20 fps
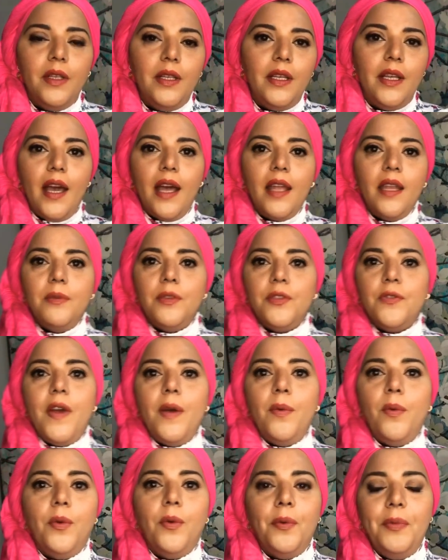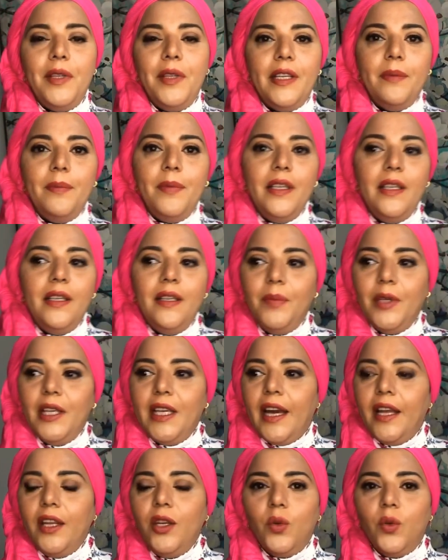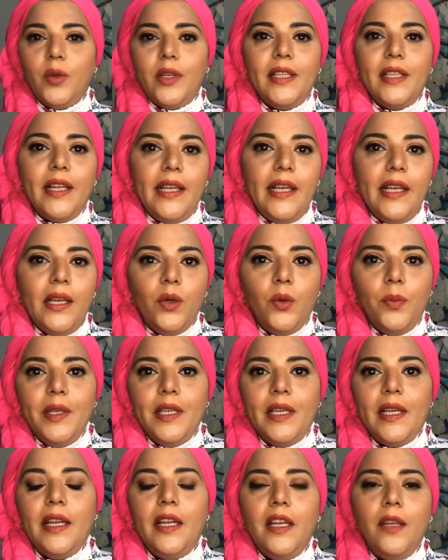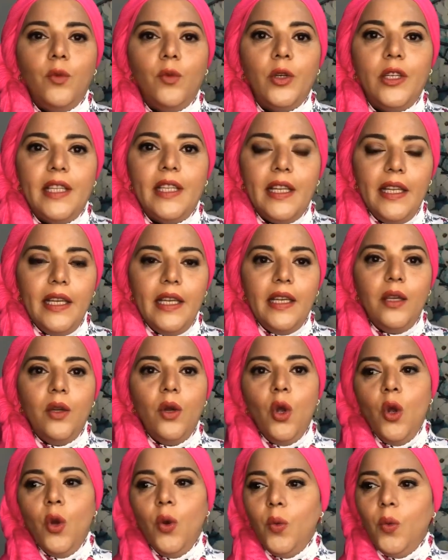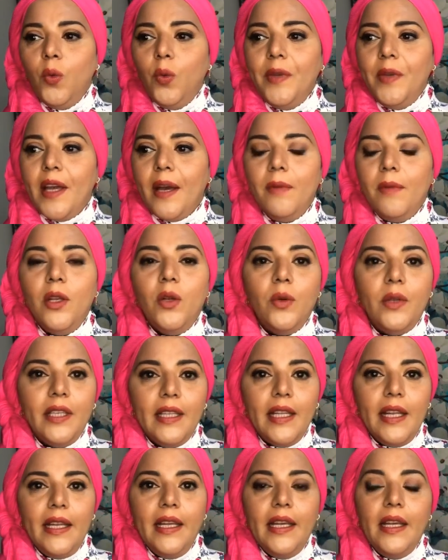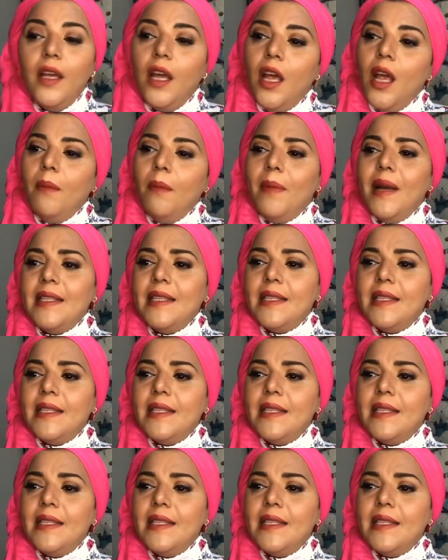انا مش فاهم هما بيغنوا كده ليه وبيتكلموا كده ليه وبيعملوا كده ليه بس